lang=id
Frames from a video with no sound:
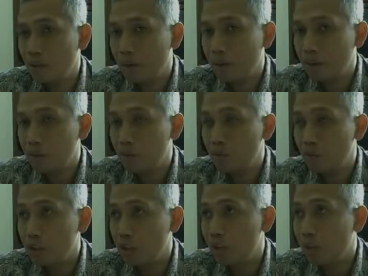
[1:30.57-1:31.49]
apalagi
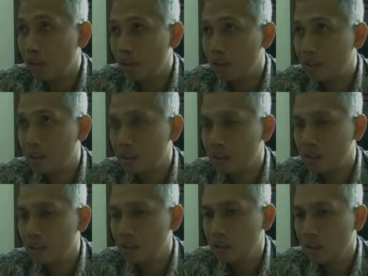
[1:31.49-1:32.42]
pungli itu bagian
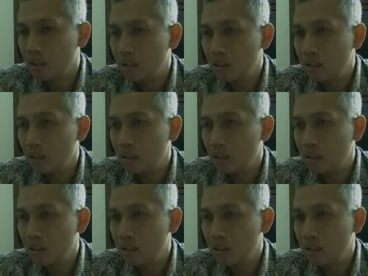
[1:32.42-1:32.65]
dari